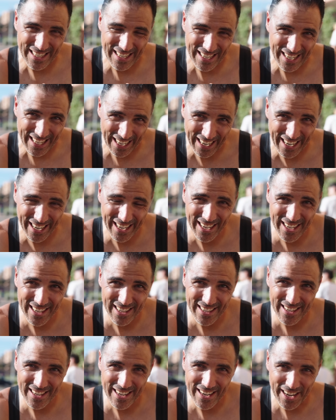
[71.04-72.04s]
ligera,
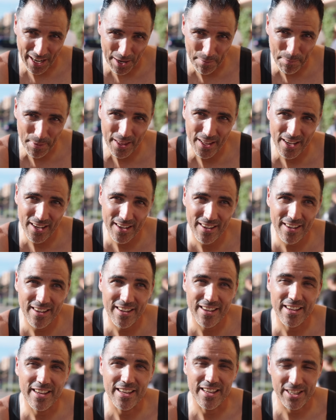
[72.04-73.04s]
rápida
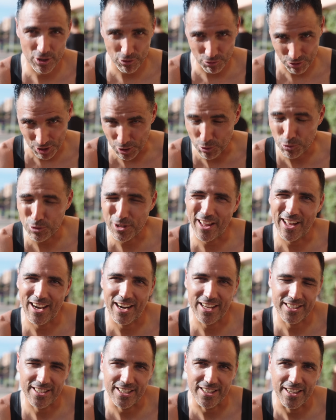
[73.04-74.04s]
y sustituta del
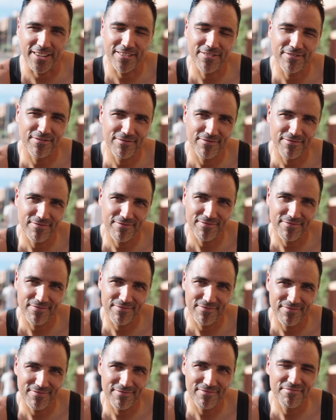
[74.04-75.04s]
HT. Sí,
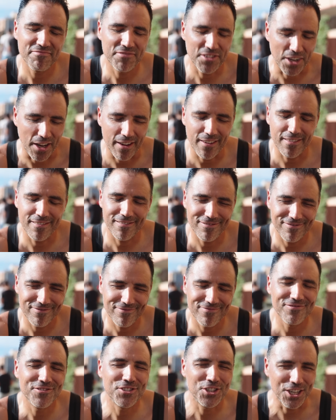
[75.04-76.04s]
sí. hostia, sí,
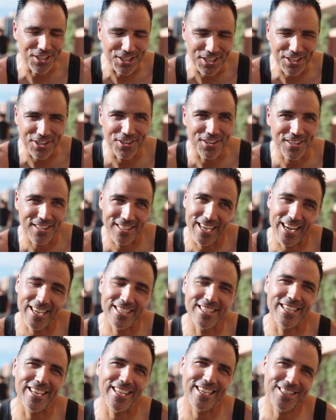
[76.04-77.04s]
qué fuerte, tío.
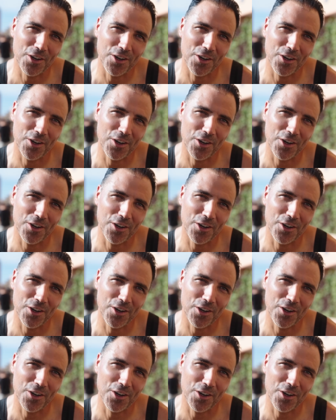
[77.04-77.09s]
si quieres